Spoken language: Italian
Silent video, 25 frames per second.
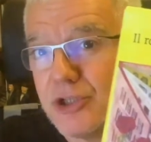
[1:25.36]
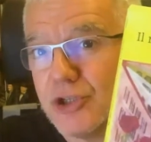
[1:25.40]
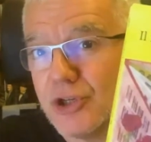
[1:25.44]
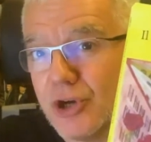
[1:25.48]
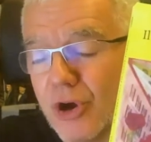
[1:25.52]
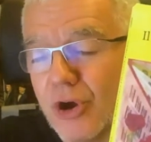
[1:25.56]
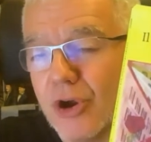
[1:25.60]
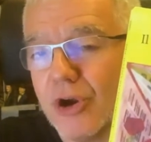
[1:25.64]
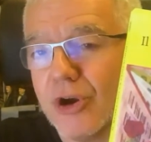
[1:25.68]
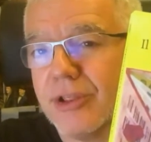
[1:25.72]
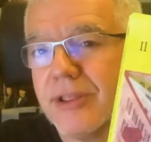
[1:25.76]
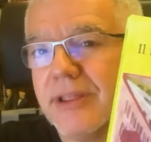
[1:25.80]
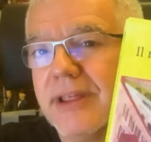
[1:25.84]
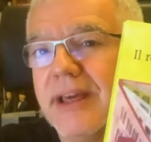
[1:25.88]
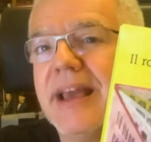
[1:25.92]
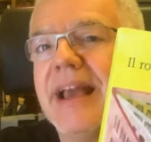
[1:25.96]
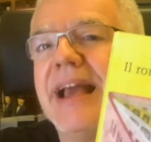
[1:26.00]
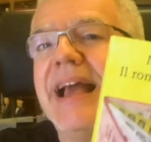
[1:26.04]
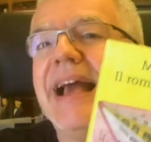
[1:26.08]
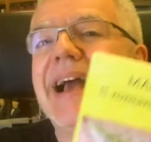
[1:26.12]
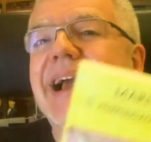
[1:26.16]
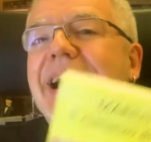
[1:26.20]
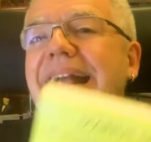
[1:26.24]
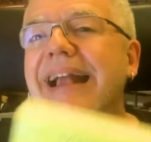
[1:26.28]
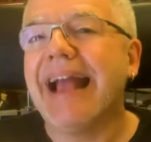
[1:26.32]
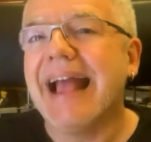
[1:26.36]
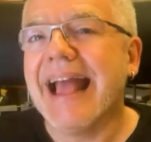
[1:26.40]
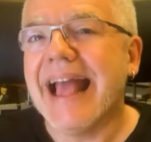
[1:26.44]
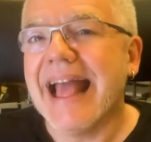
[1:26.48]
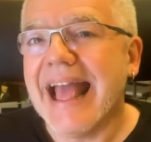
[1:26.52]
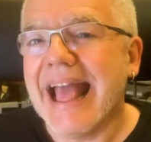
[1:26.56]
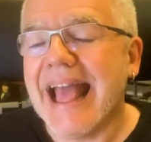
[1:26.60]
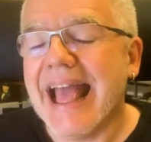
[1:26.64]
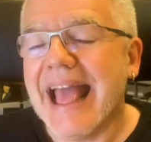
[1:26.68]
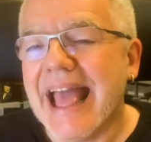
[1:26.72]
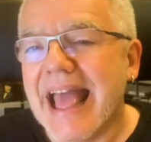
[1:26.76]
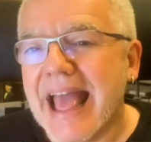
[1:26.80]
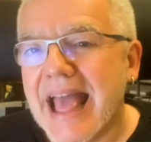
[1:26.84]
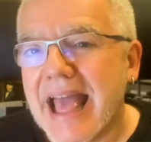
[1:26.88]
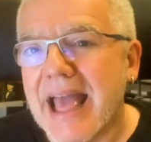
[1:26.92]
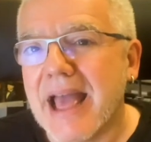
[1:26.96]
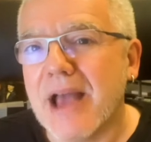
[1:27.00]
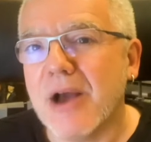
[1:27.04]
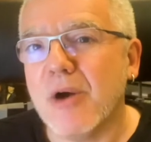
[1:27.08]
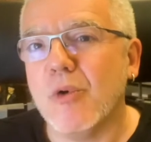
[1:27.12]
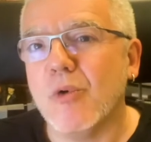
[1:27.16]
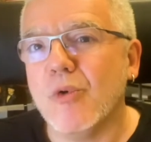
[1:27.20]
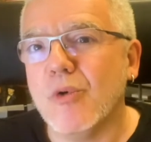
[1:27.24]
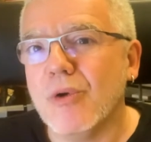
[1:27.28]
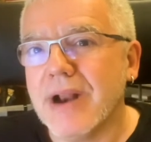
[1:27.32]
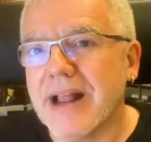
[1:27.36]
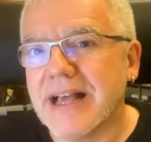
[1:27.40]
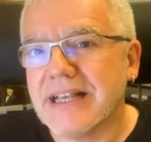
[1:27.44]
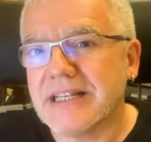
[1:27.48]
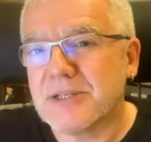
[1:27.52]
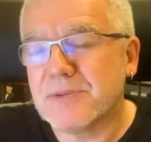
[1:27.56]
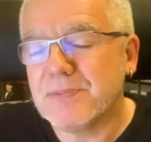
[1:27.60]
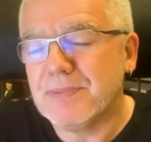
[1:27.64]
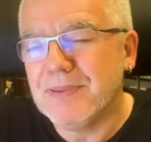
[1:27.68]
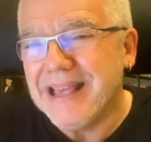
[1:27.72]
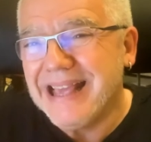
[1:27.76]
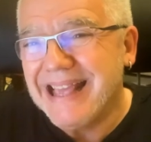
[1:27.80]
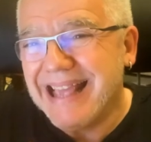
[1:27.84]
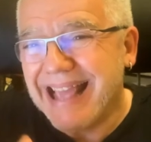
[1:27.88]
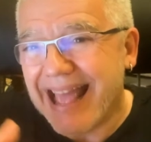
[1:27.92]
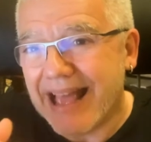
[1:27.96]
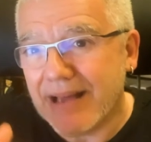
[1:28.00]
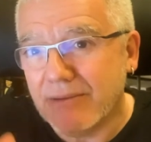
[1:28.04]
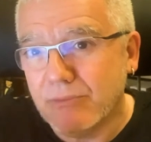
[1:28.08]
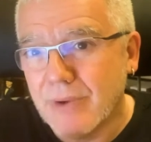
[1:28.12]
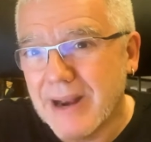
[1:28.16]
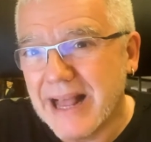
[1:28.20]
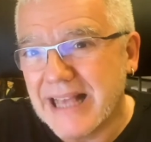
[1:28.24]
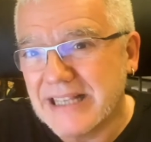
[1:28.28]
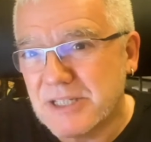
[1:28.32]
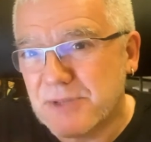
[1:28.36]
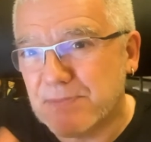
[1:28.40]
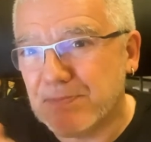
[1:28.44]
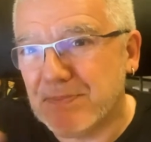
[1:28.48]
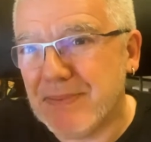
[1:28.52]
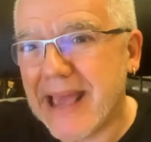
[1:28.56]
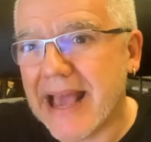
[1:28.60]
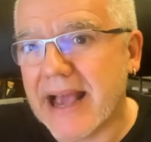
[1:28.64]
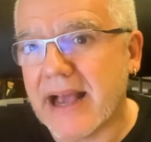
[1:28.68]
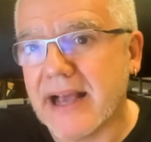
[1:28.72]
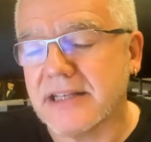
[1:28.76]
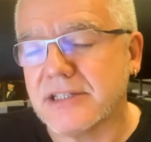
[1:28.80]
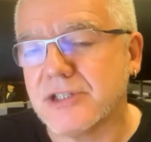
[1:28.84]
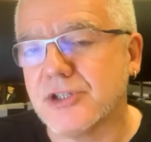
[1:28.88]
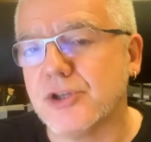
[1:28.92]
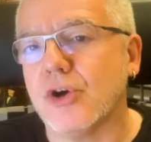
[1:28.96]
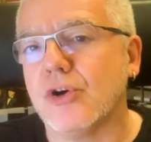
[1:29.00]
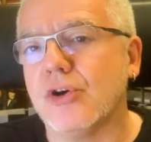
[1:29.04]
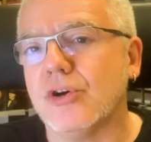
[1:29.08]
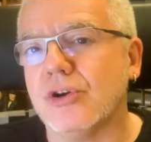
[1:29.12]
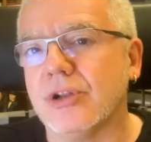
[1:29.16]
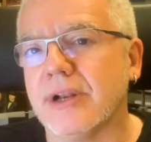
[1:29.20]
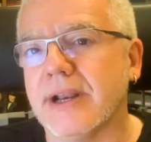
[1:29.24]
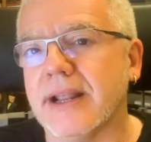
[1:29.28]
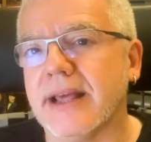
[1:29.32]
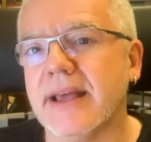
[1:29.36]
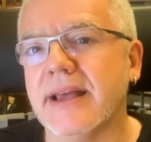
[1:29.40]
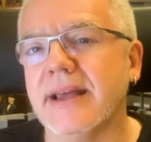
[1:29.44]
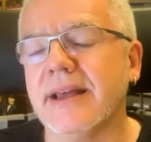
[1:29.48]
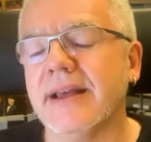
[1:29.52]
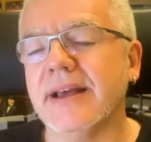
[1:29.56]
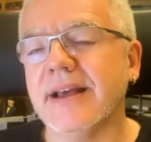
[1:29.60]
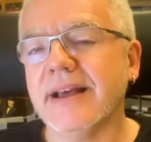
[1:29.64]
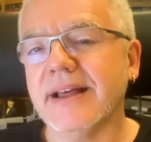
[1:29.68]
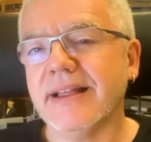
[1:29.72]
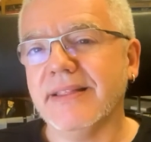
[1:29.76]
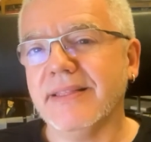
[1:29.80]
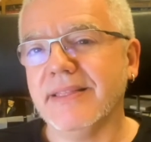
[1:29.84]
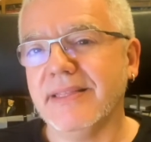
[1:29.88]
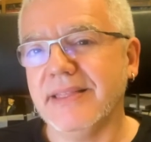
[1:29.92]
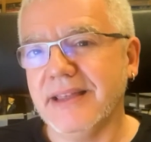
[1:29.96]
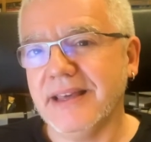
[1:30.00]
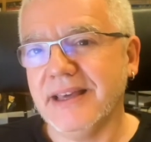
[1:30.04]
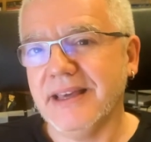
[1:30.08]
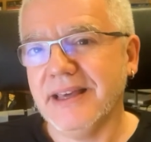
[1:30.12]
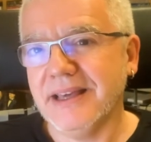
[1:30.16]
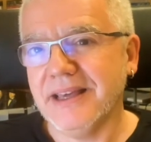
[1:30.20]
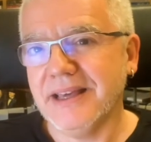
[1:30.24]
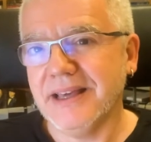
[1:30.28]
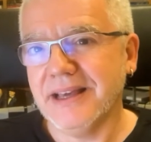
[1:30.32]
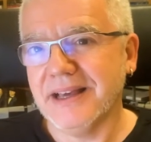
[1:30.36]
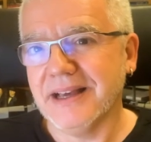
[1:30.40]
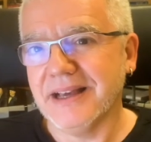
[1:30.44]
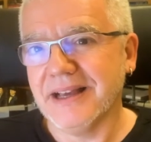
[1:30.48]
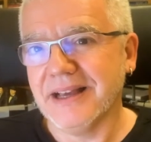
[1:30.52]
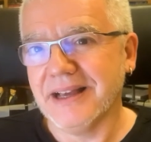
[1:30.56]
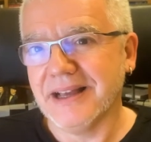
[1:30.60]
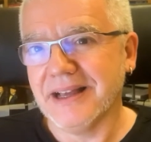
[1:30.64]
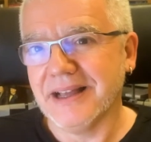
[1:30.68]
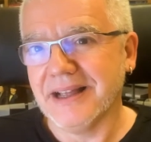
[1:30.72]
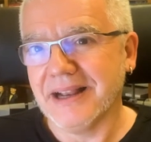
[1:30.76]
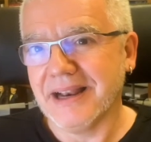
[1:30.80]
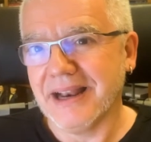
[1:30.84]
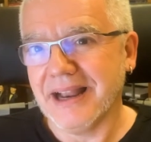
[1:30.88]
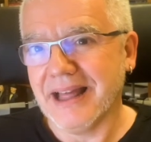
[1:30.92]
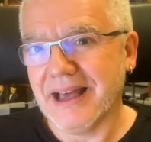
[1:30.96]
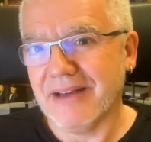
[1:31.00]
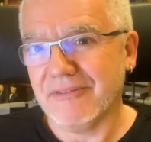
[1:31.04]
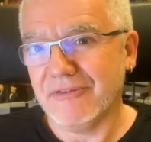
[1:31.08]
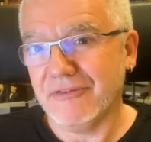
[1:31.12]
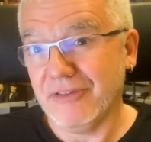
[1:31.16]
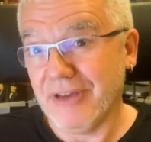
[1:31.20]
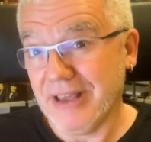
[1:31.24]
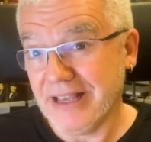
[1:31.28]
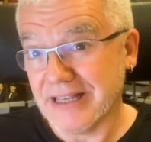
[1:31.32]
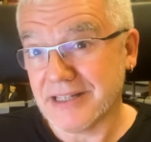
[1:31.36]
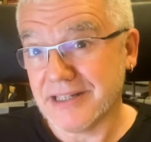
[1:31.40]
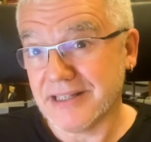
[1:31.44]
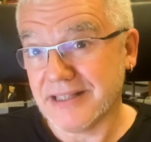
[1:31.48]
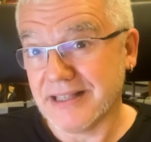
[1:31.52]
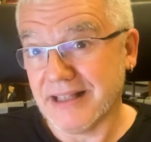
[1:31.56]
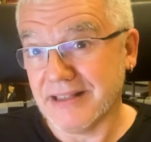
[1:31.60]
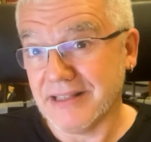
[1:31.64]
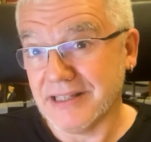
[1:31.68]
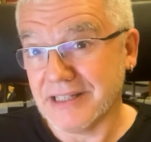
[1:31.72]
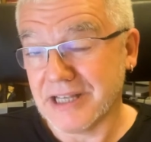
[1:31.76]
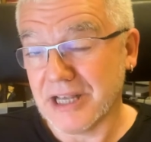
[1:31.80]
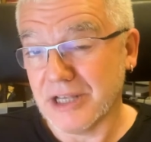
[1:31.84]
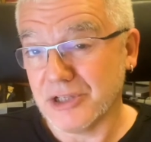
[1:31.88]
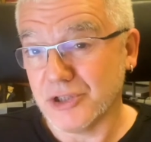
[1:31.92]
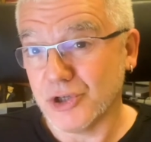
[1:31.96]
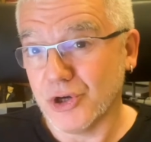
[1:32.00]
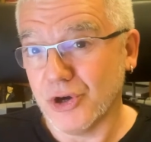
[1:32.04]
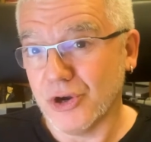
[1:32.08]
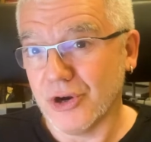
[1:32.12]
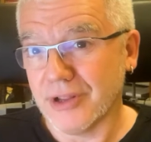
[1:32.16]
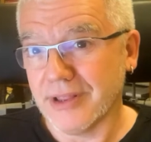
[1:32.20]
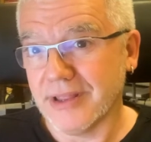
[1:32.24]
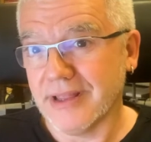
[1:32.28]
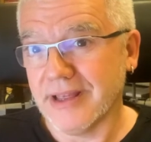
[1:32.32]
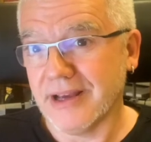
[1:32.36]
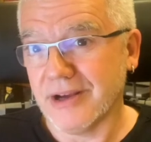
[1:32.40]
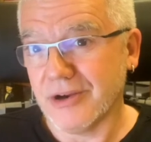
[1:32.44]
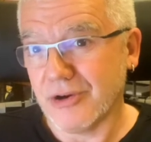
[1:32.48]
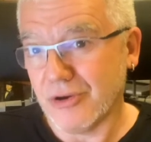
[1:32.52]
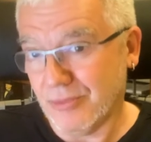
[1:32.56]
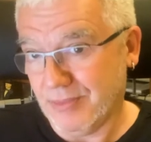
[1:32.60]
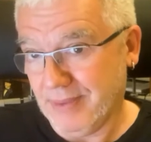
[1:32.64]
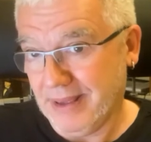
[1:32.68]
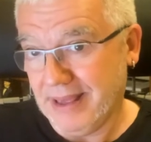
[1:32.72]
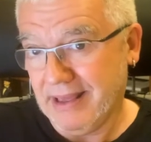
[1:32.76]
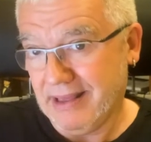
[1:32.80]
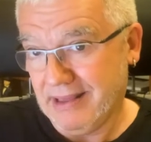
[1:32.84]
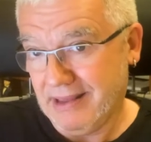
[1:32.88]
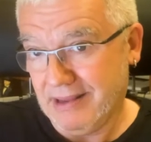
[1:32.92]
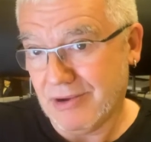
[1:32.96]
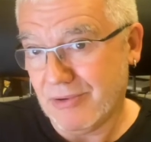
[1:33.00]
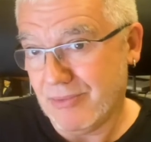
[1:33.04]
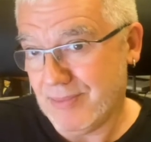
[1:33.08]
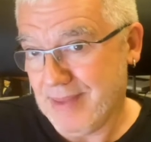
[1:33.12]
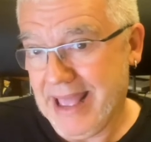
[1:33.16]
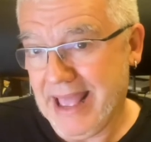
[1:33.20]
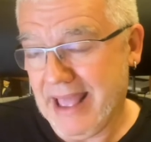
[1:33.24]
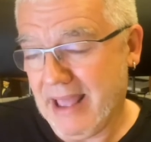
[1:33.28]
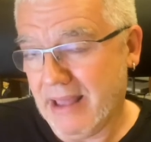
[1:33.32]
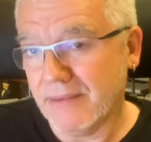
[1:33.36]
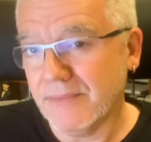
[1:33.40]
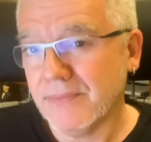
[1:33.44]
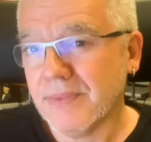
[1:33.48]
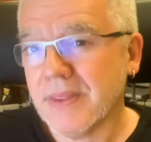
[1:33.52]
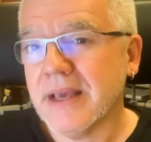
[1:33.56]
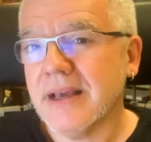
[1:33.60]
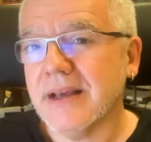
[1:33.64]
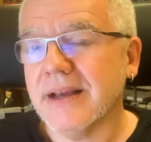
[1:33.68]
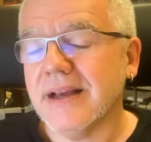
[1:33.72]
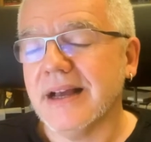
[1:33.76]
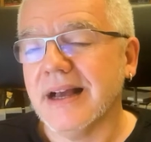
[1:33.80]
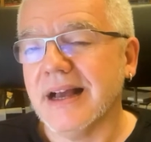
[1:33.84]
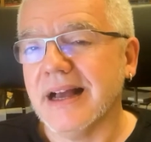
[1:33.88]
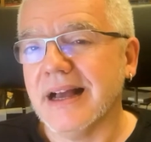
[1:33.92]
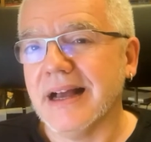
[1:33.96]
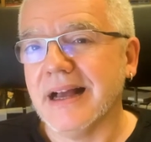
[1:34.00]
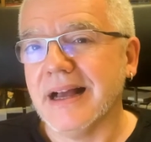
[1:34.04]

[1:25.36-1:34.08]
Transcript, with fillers: Giordi che è una, una spiegazione vi eh, la festa di San Giordi come, come è.